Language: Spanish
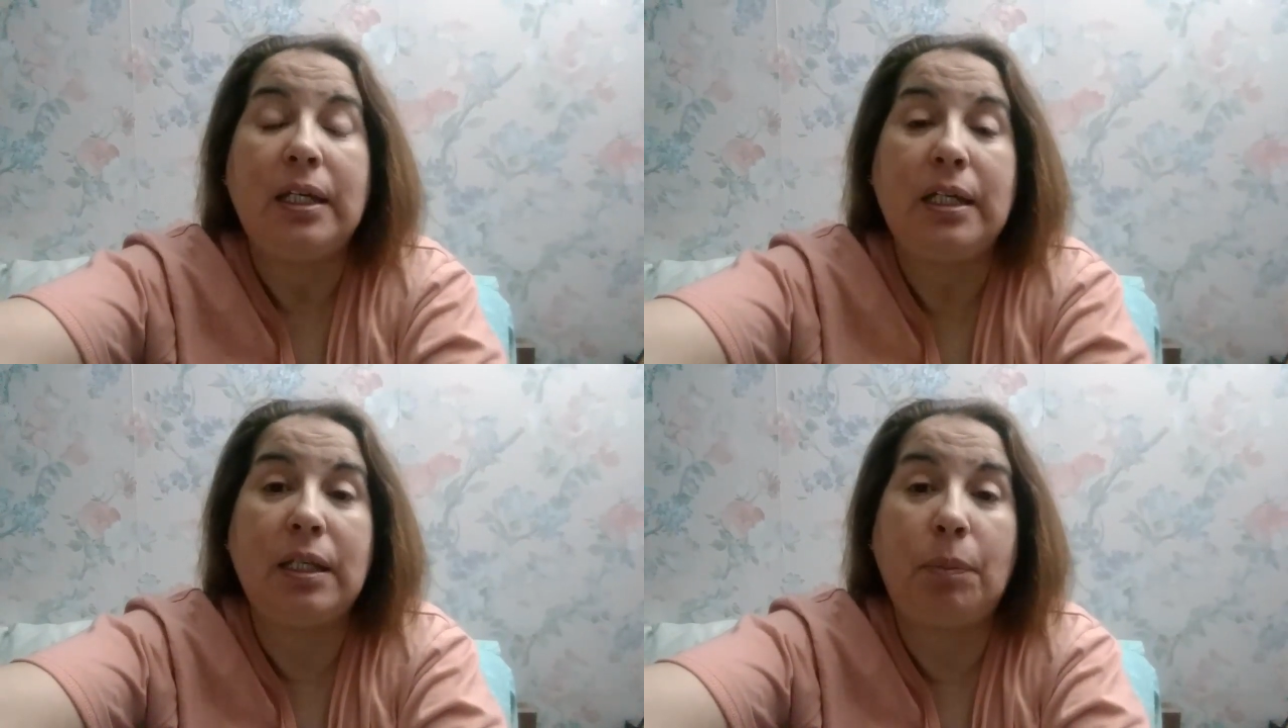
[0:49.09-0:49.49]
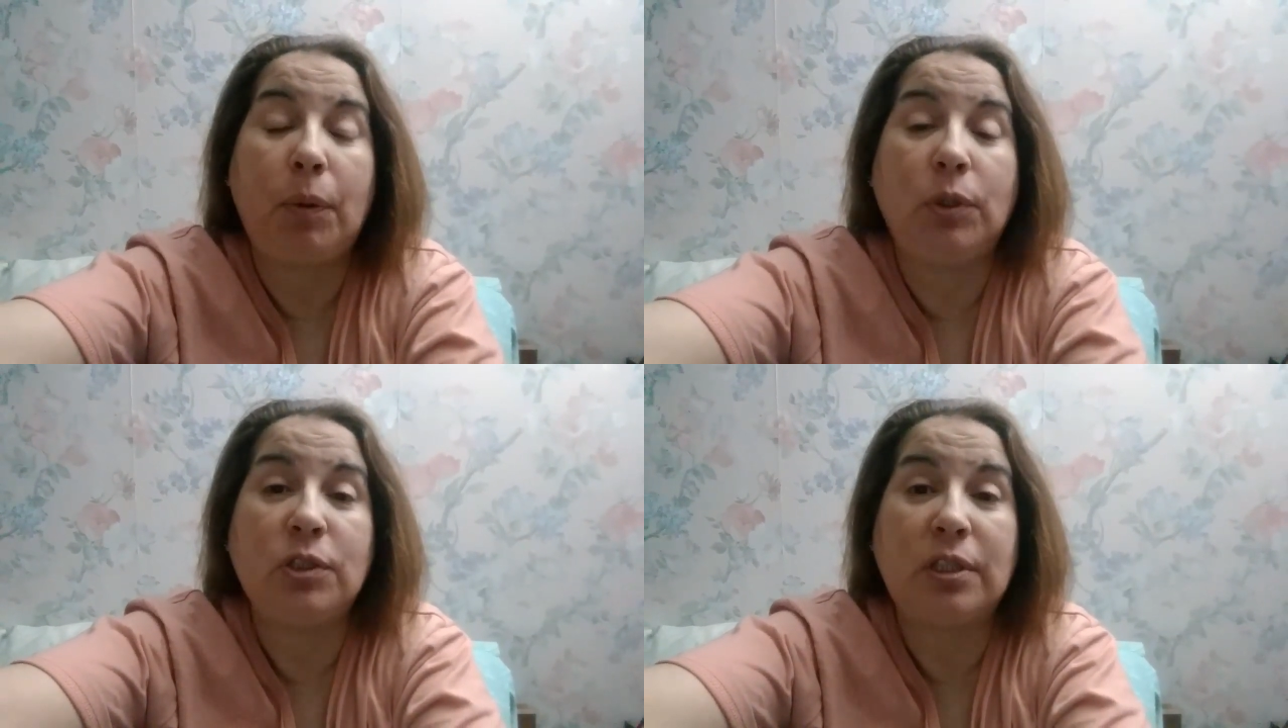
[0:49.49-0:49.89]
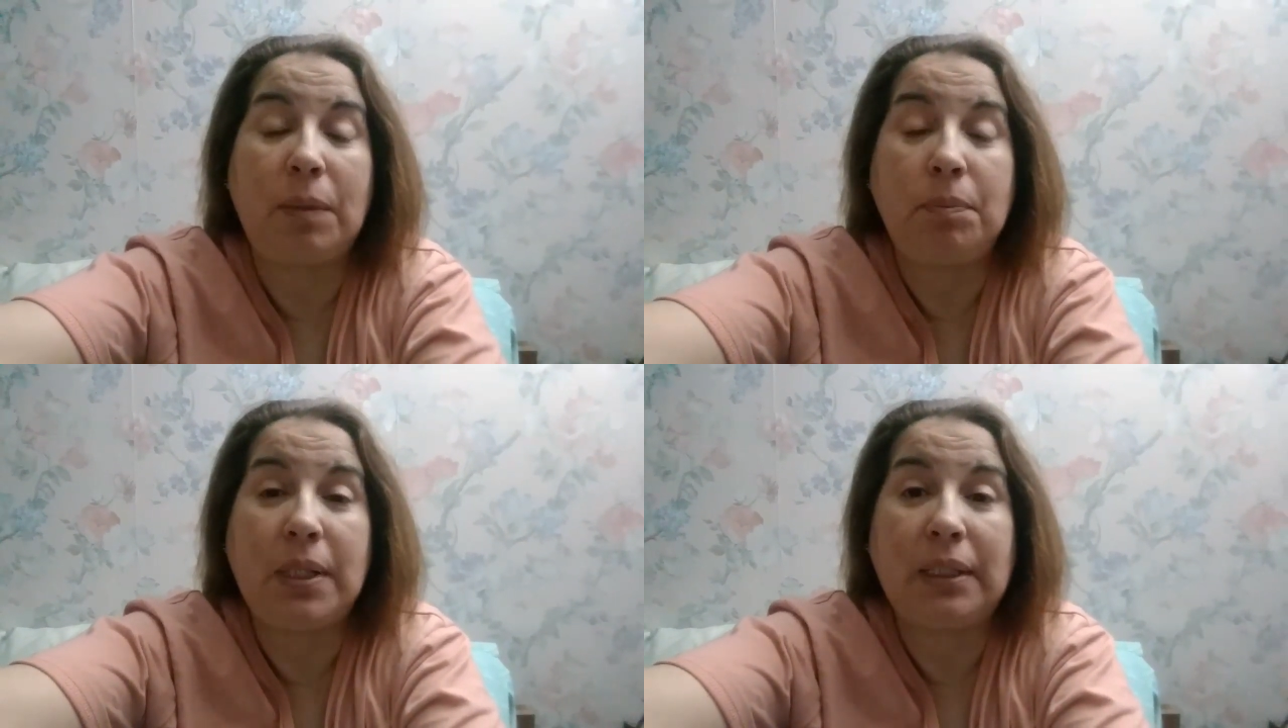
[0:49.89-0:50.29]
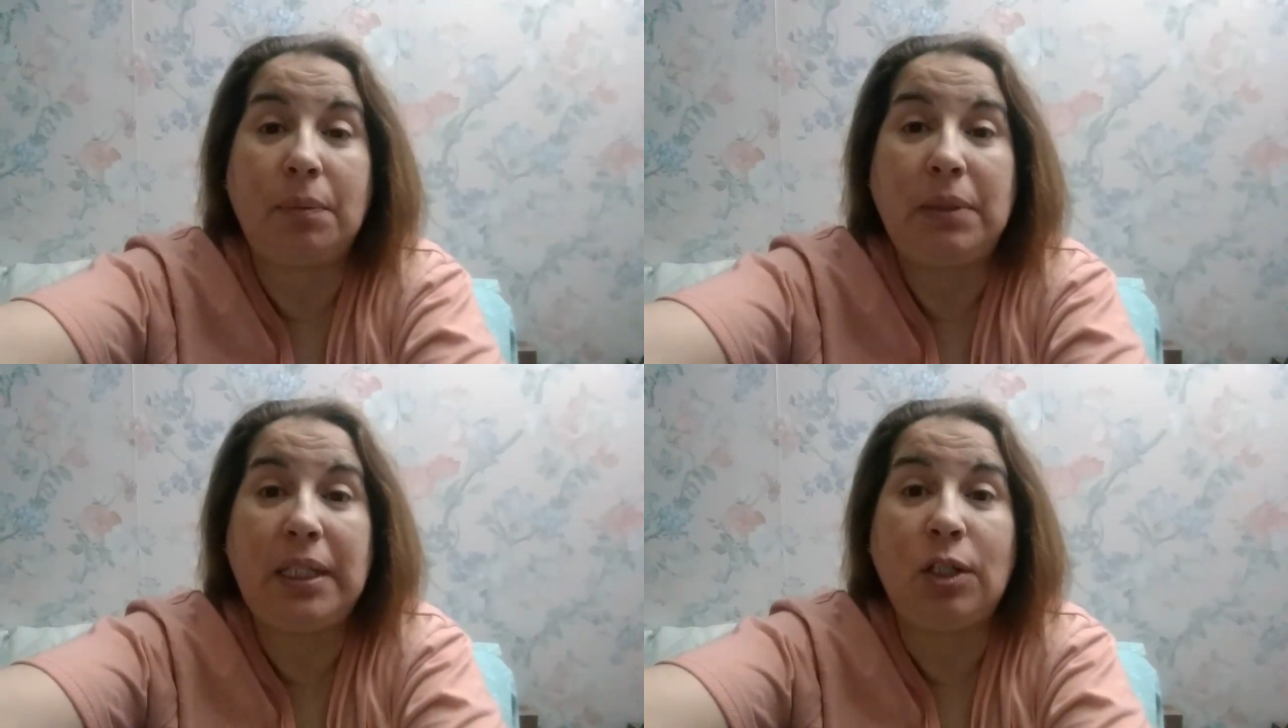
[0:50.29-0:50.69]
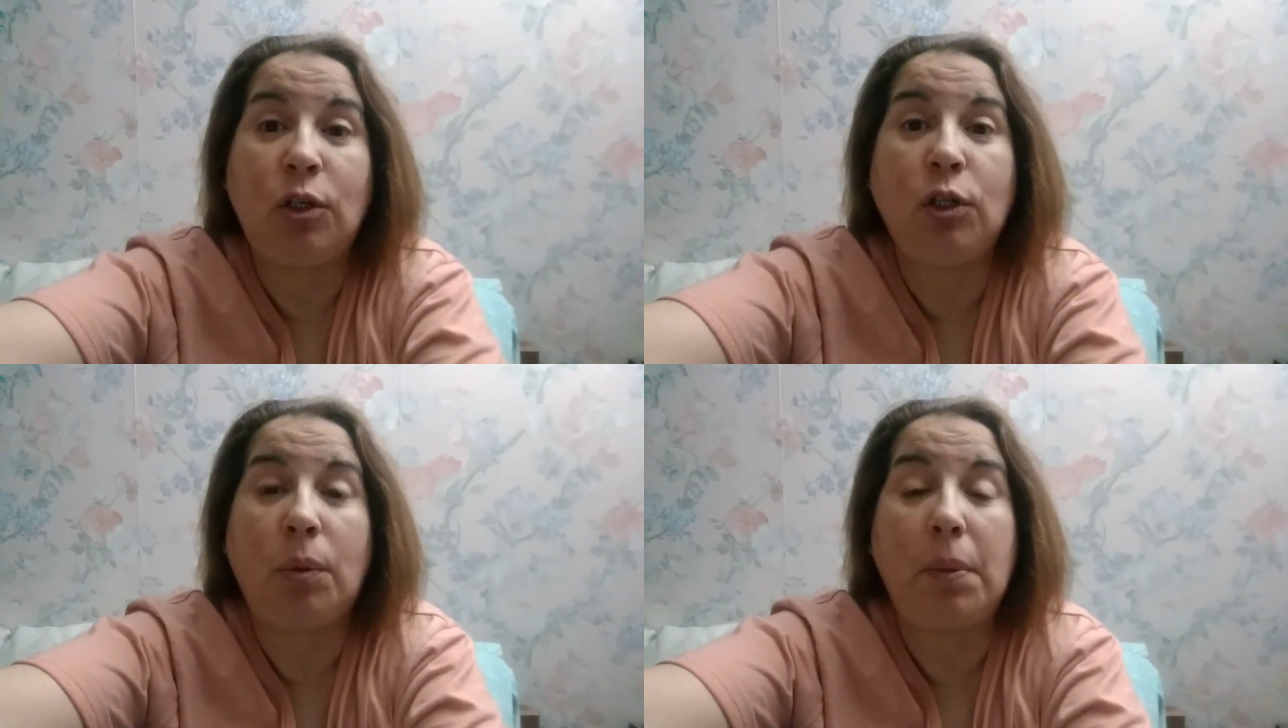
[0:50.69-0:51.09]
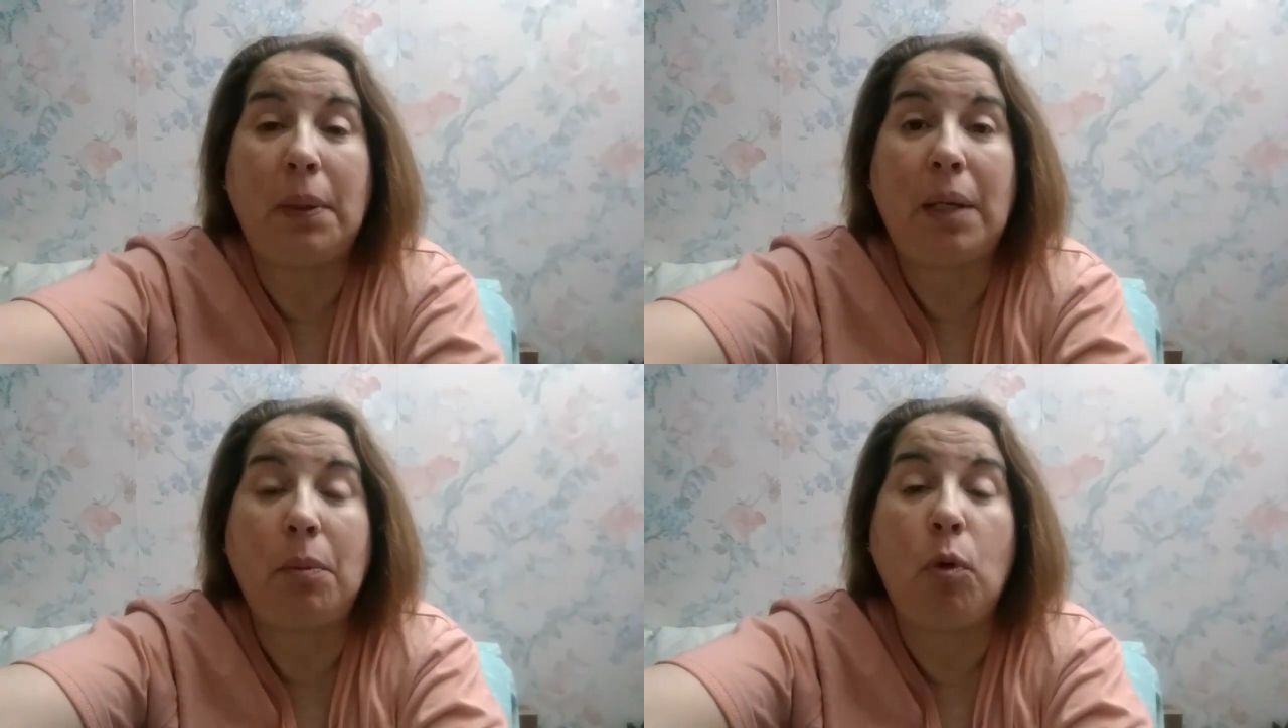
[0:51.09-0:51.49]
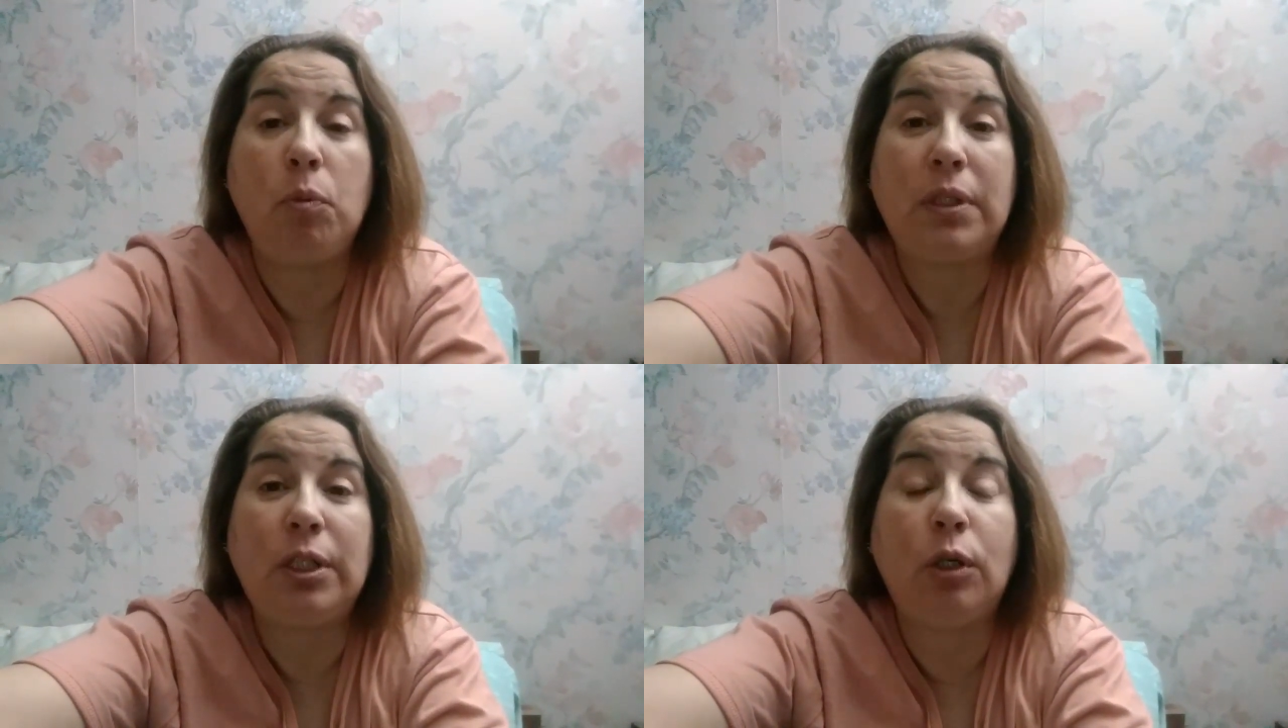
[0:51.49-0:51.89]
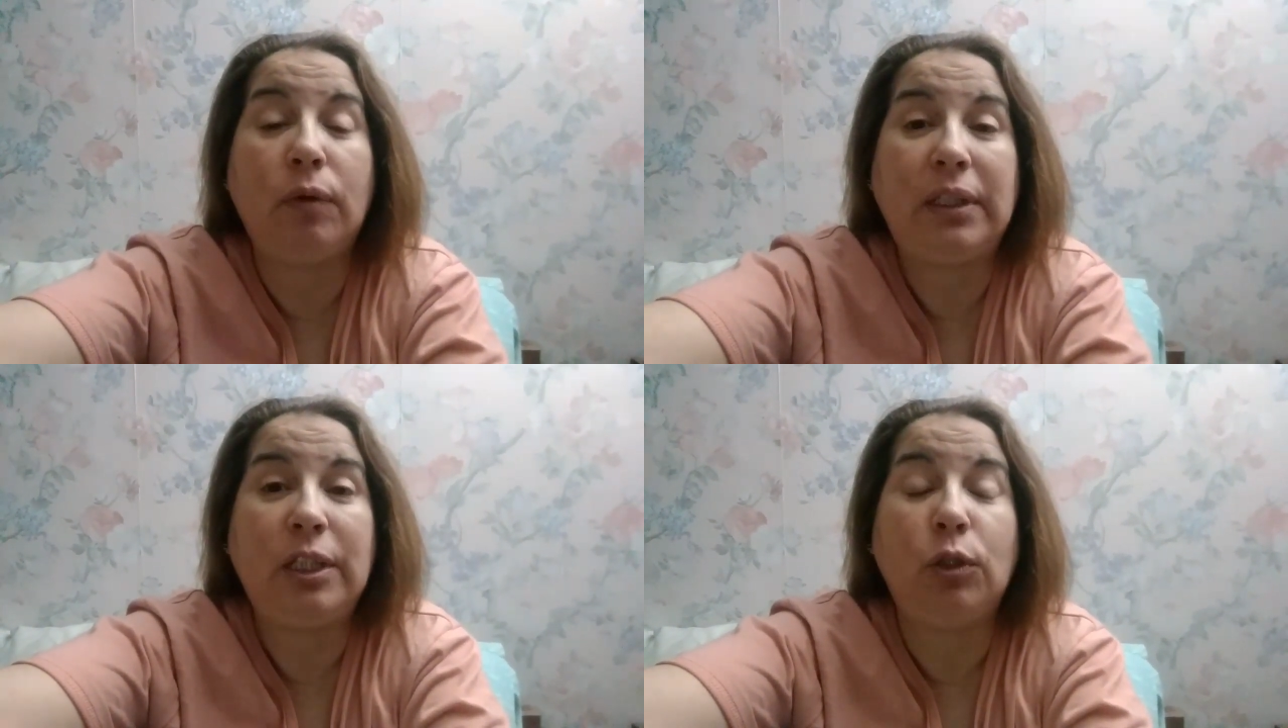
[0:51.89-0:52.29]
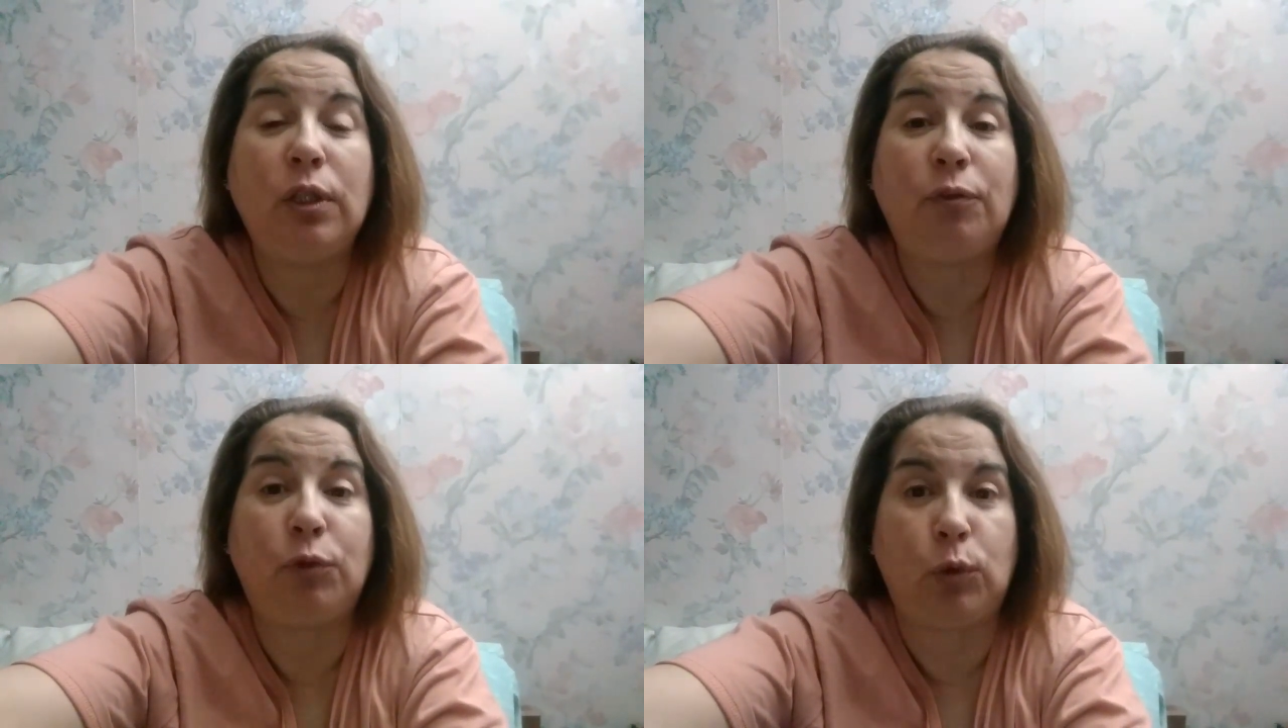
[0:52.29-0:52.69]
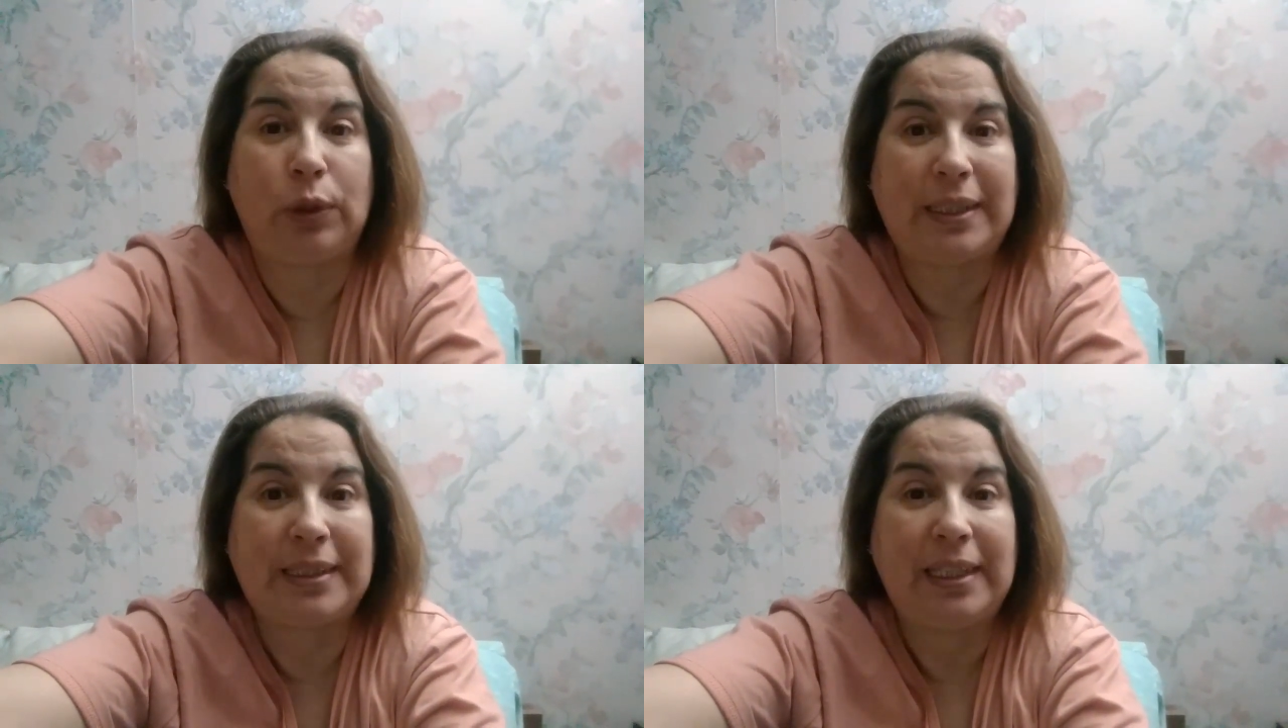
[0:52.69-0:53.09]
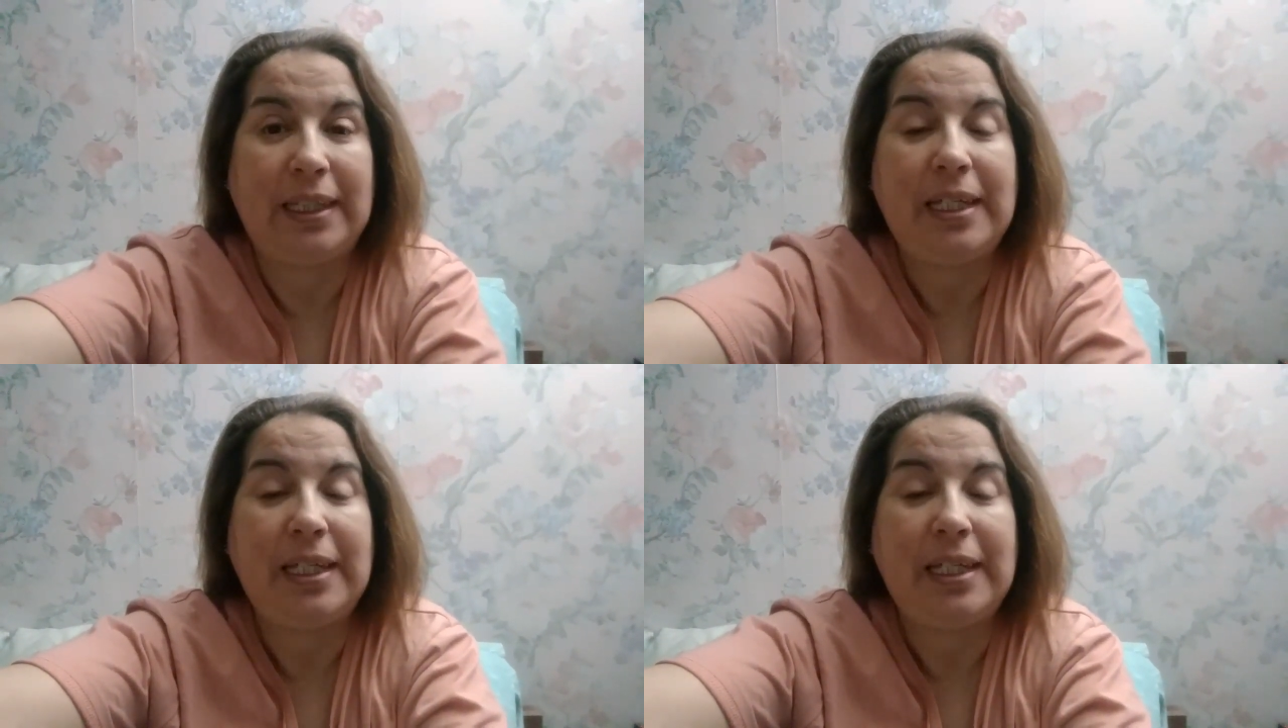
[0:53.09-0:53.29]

Y después cuando se despierta mi hijo nos preparamos un rico batido de frutas.